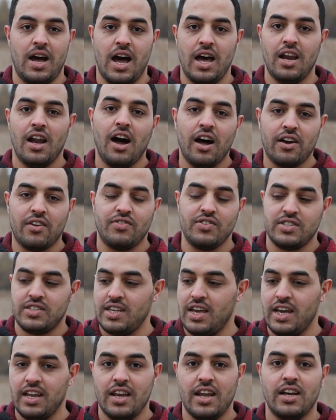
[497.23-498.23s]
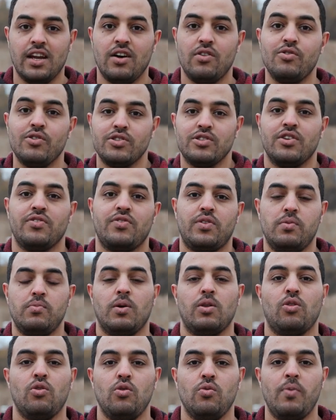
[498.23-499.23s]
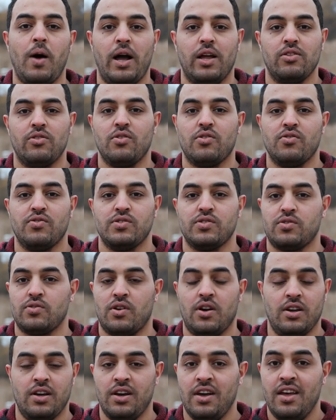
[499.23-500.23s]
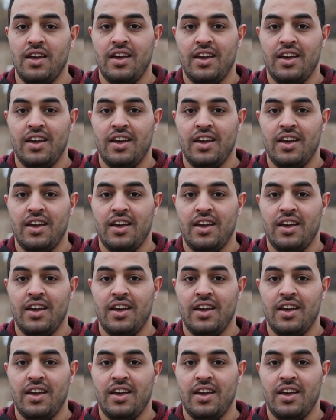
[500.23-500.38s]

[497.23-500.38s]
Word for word: هل اعرف ازاي ان انا وظيفتي مطلوبه عندكم في استراليا